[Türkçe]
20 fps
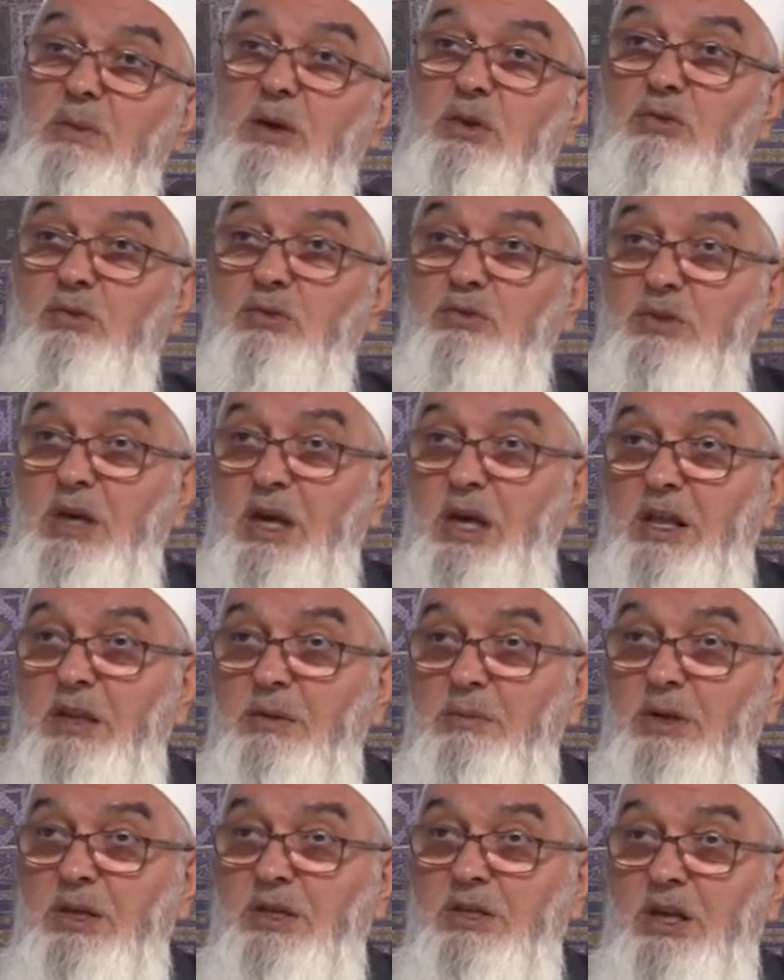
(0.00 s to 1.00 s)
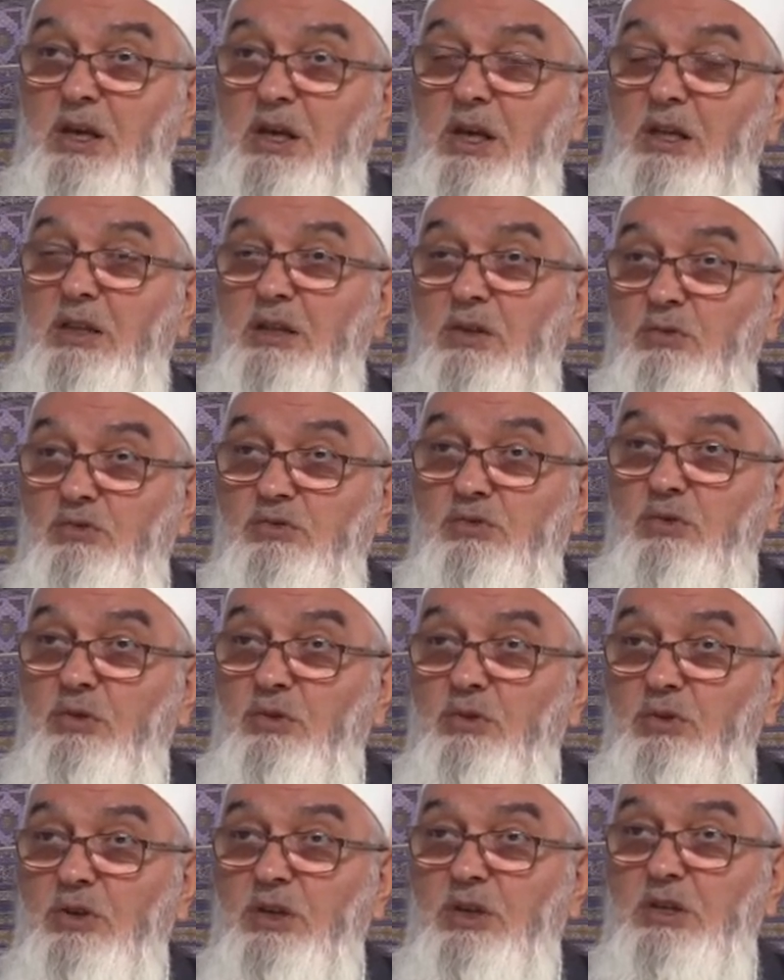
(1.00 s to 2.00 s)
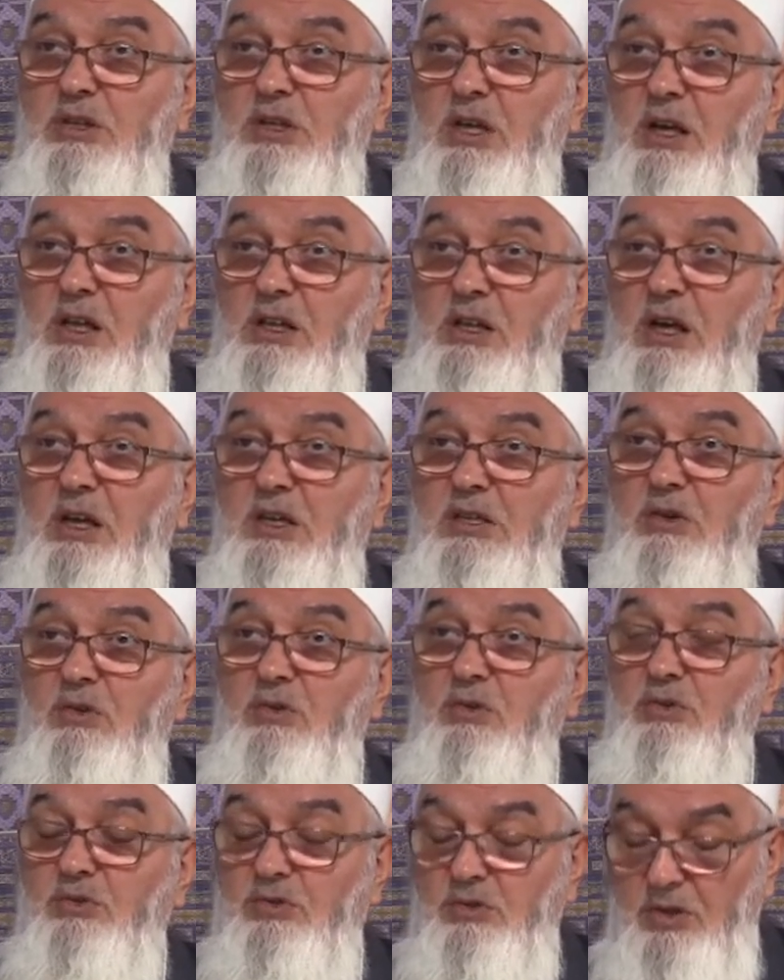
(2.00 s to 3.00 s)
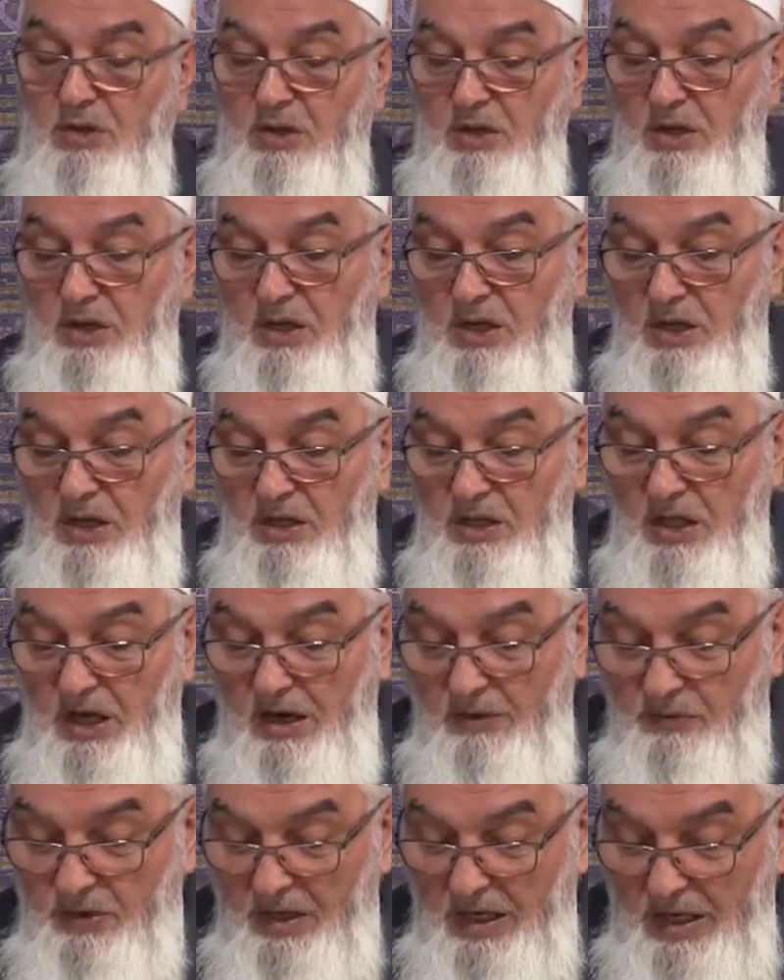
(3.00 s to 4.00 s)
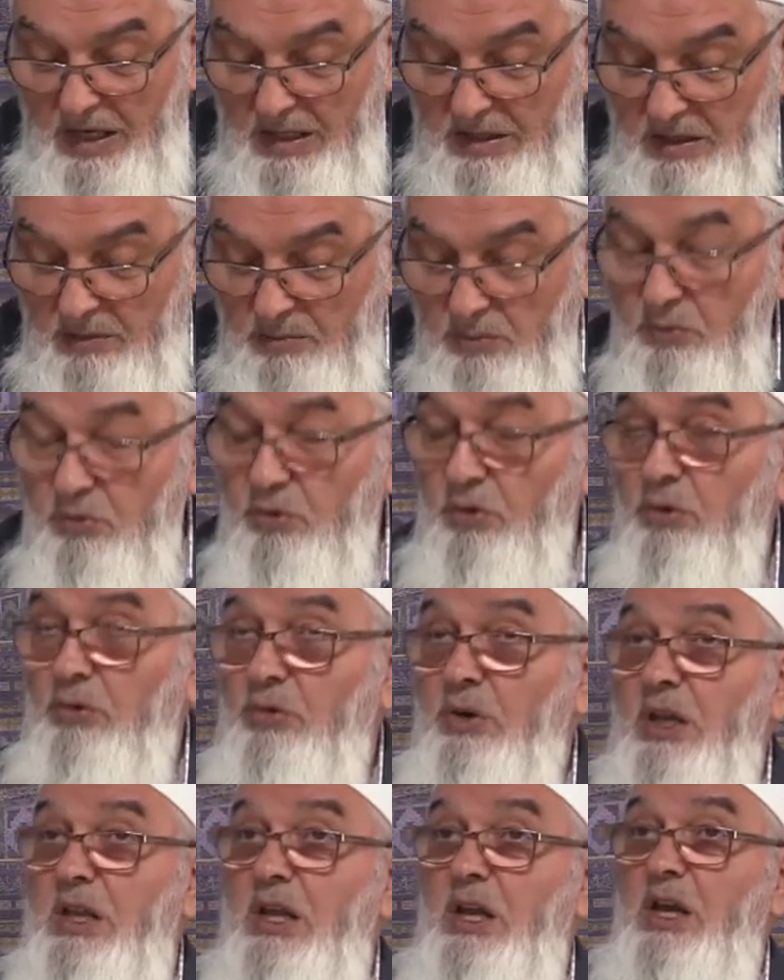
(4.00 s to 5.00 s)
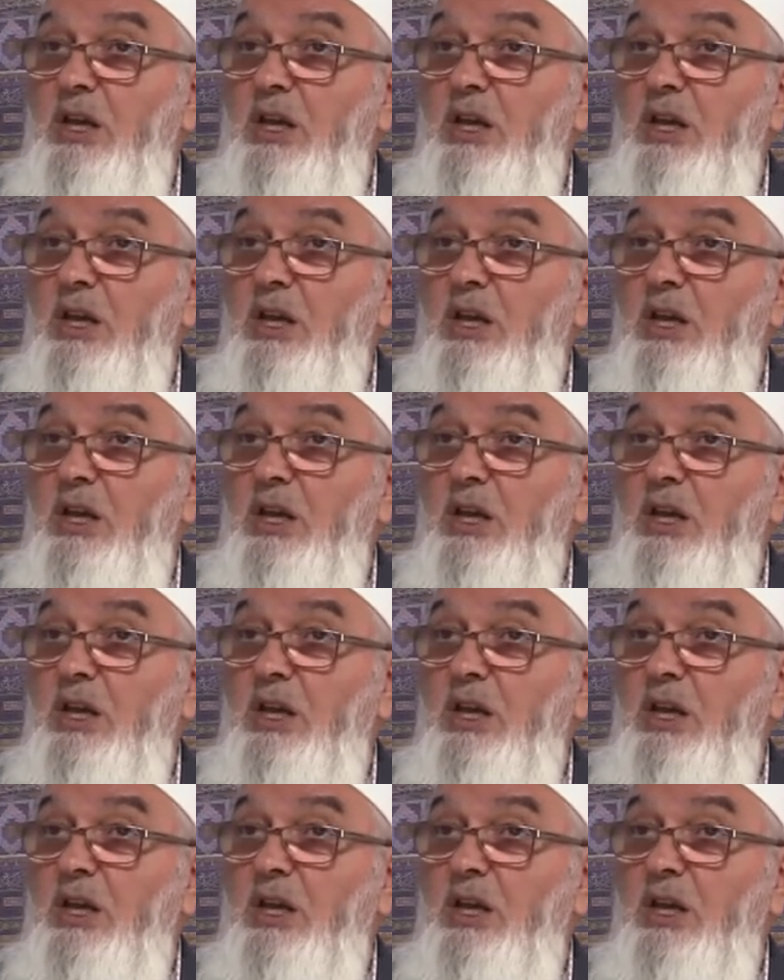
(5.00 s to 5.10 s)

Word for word: mekruh değildi. Birinci zekatta uzun okur, ikinci zekatta kısa okur. Nafilelerde mümkün olduğu kadar